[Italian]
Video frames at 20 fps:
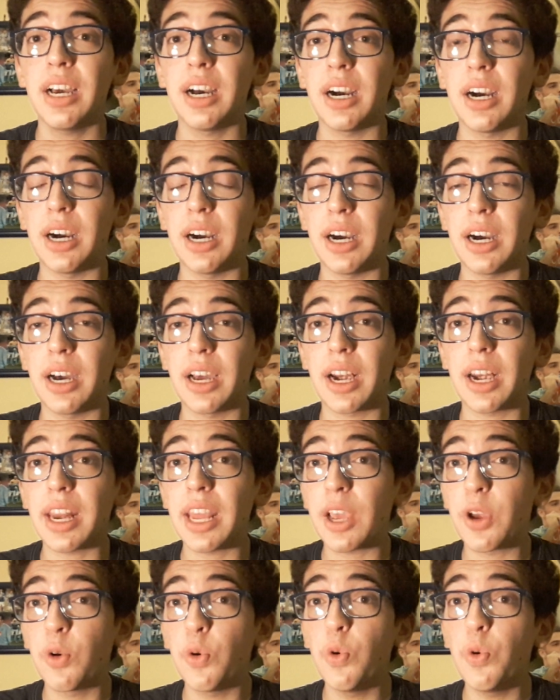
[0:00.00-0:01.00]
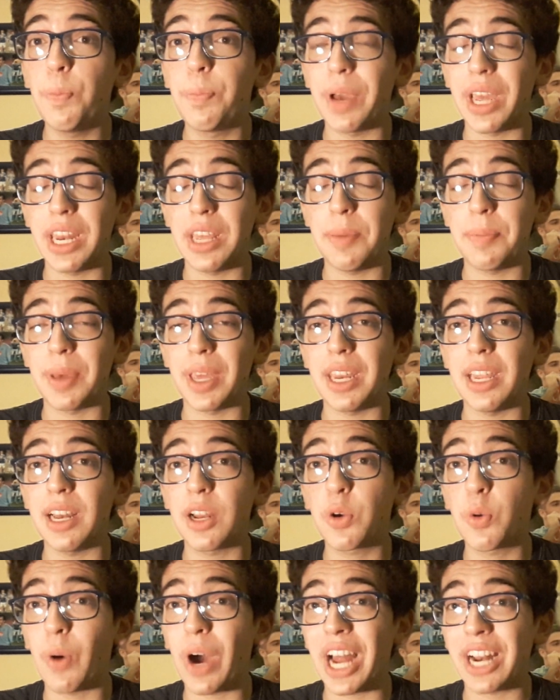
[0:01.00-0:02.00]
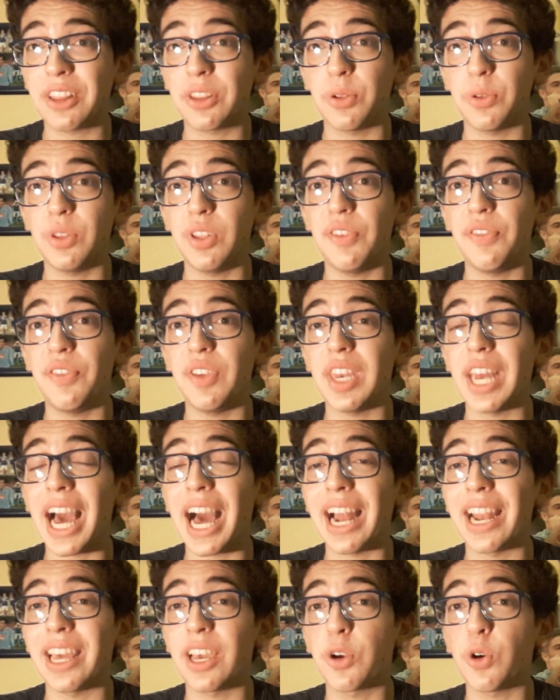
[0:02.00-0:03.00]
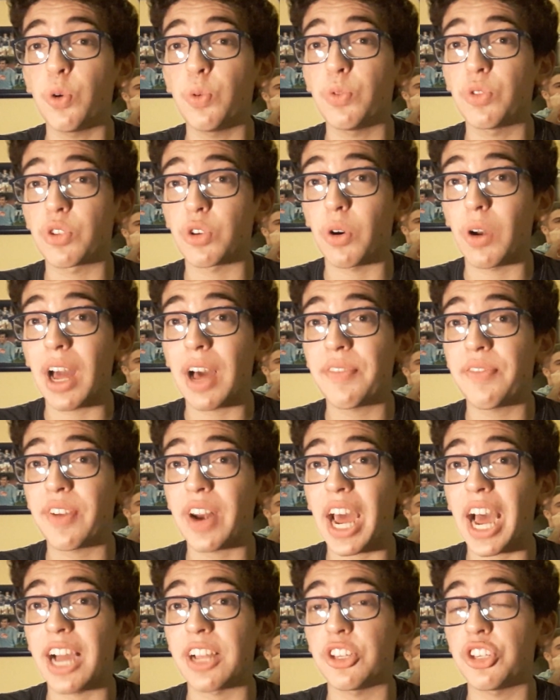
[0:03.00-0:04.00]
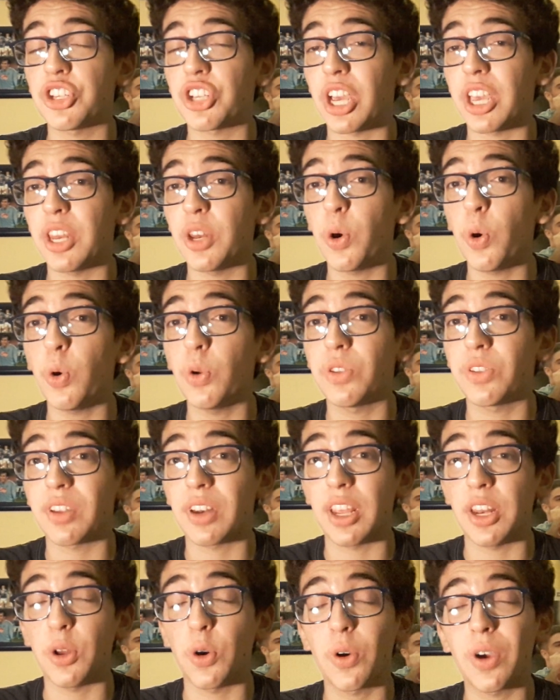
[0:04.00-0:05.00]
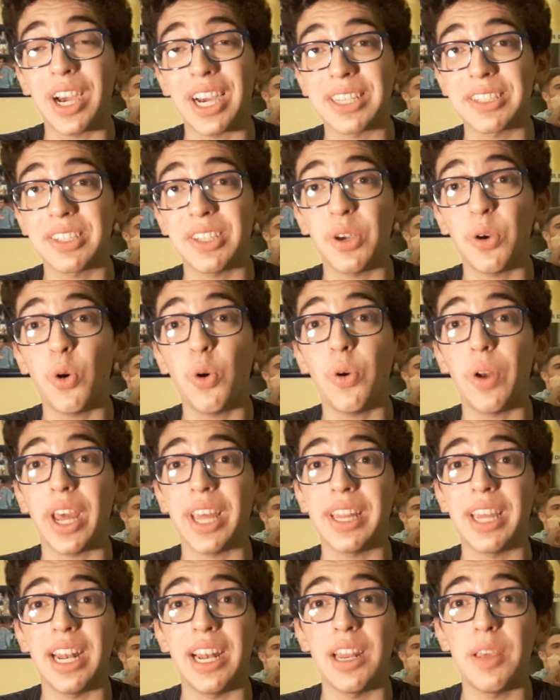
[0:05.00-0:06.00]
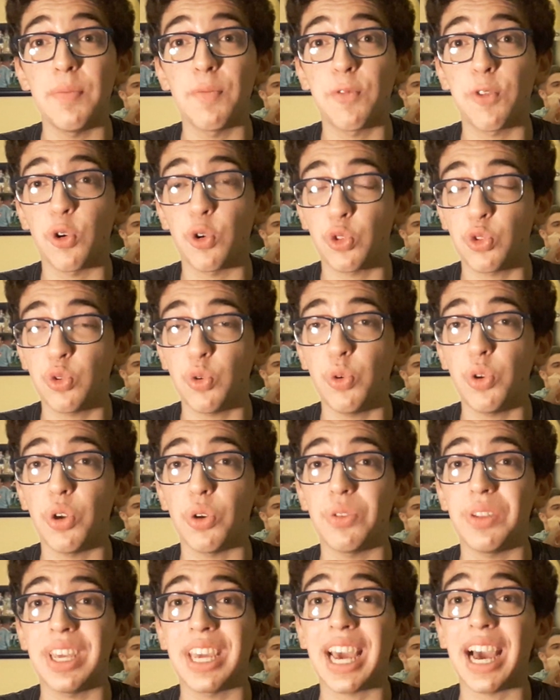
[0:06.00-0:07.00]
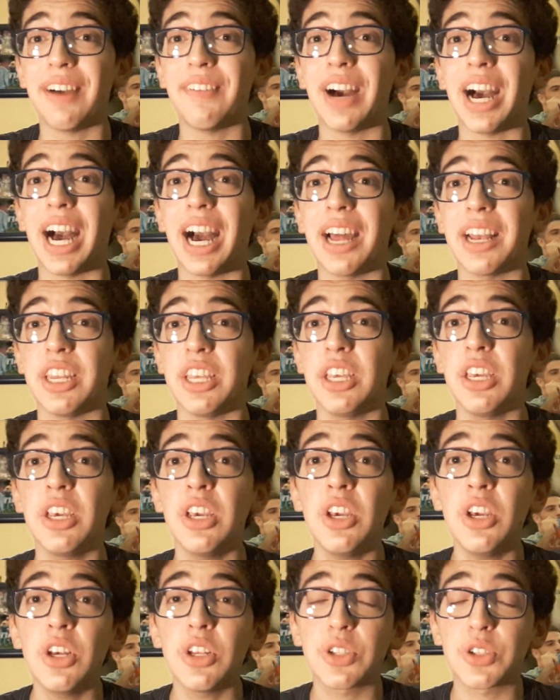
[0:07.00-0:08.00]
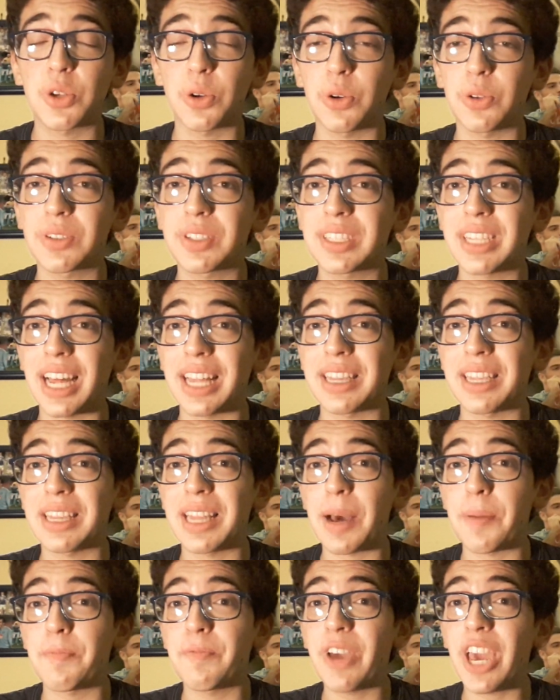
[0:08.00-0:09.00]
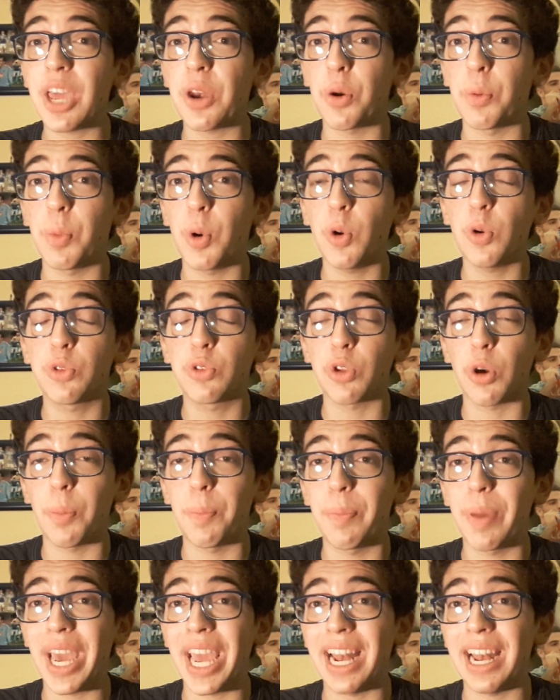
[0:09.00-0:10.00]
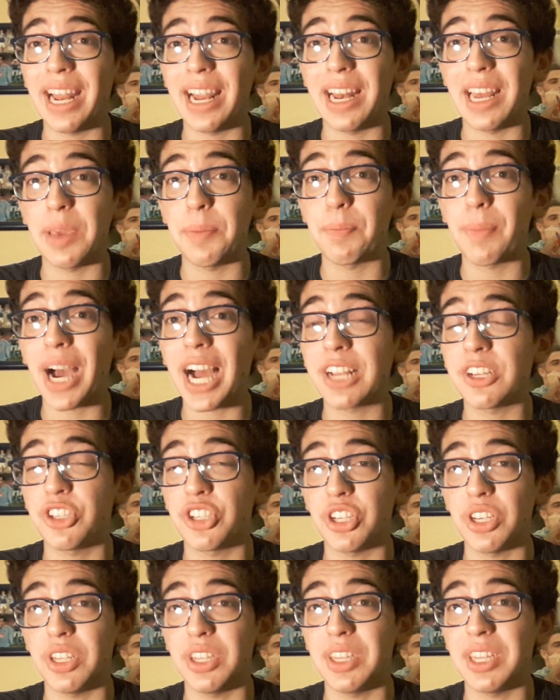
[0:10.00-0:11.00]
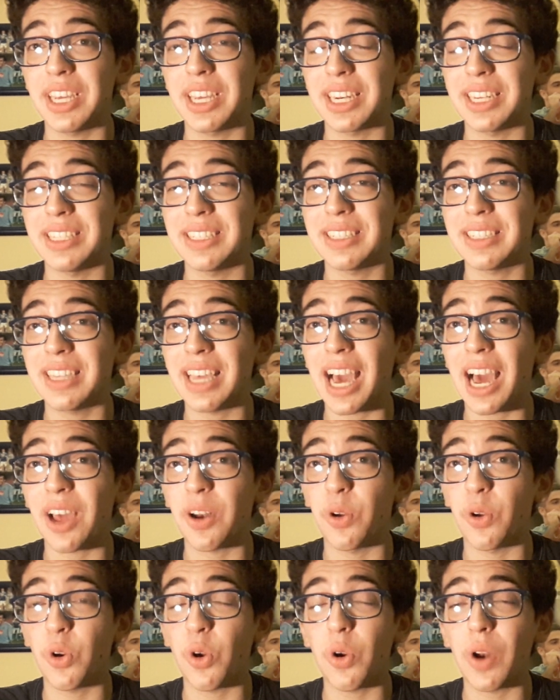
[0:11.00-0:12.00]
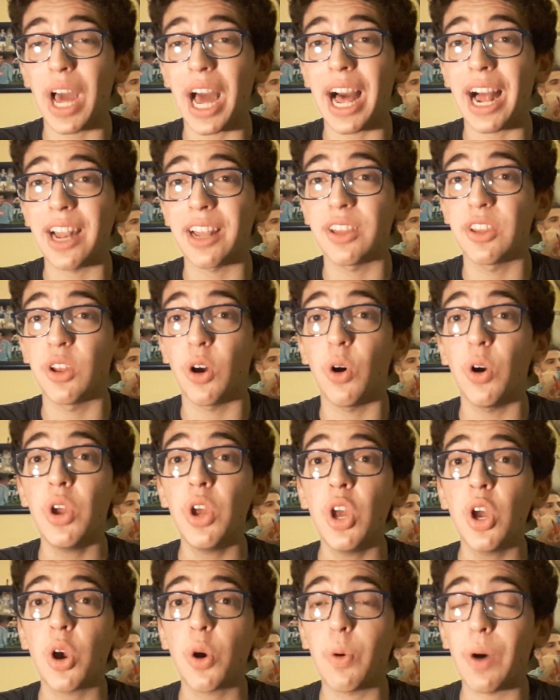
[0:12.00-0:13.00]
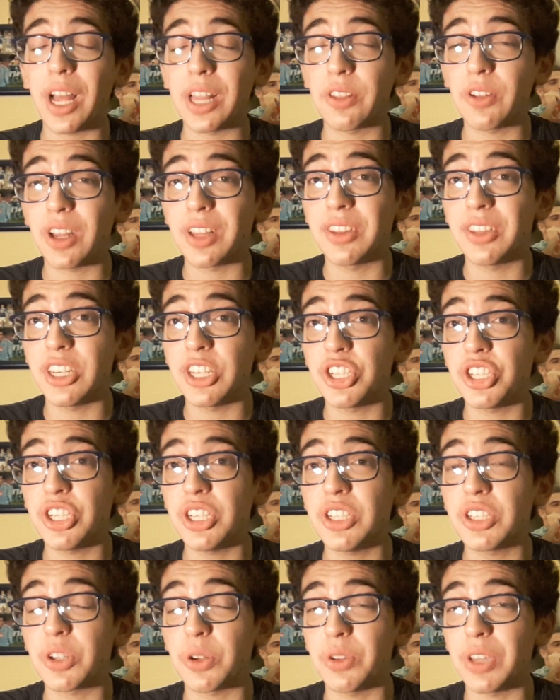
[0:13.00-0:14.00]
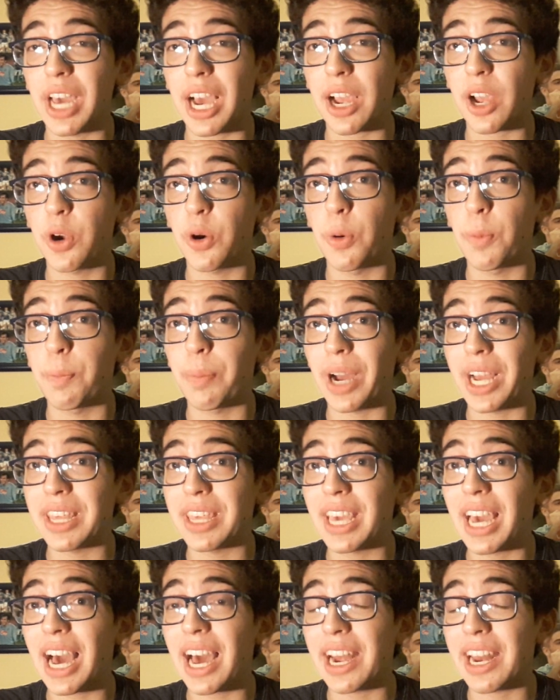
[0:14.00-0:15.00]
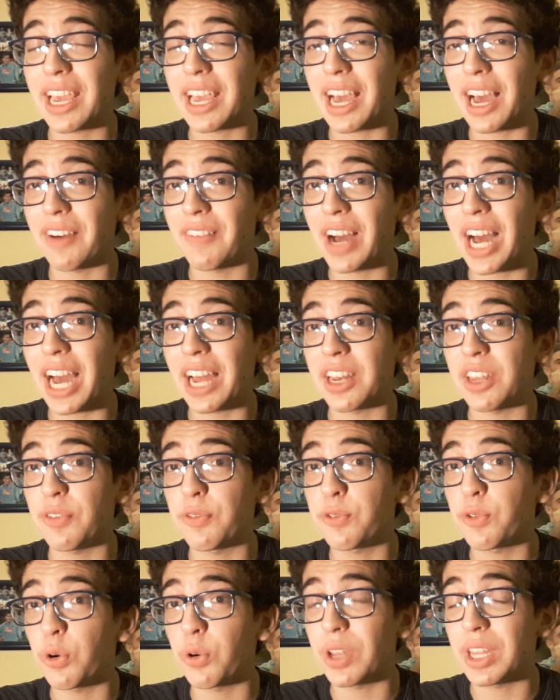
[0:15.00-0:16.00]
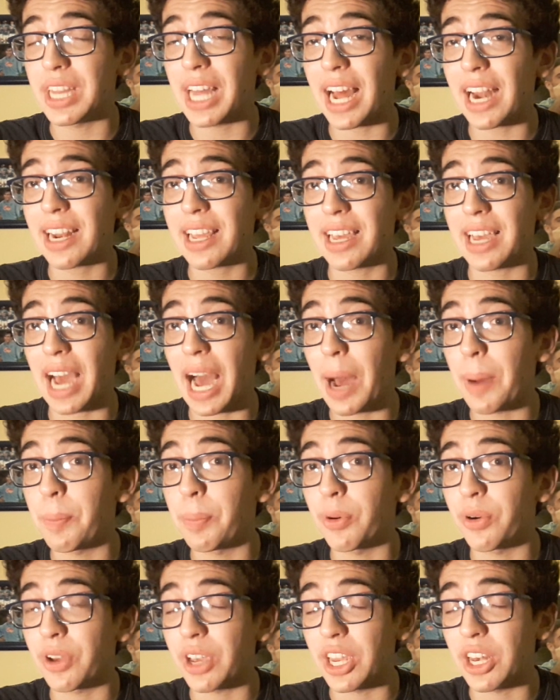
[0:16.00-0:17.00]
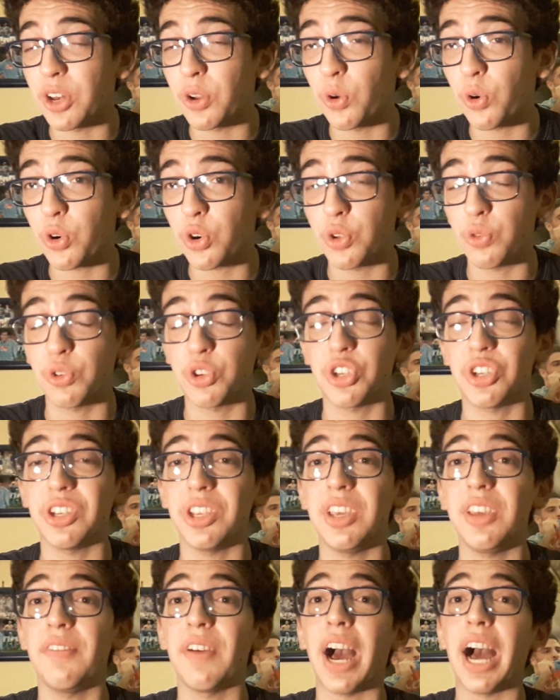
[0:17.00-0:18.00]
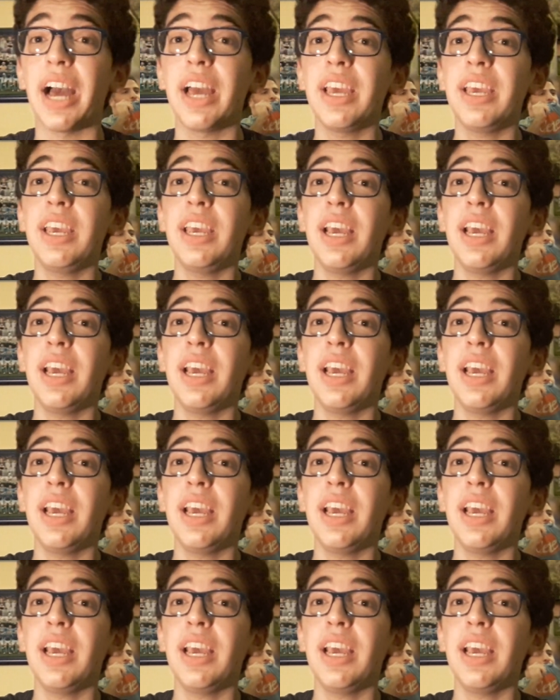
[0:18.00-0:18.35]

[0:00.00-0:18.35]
eh, recuperi per il quarto di finale contro la Francia, inoltre in occasione dell'infortunio di Cavani sono state davvero molto belle le immagini di Cristiano Ronaldo quando ha deciso di accompagnare Cavani fuori dal campo che non riusciva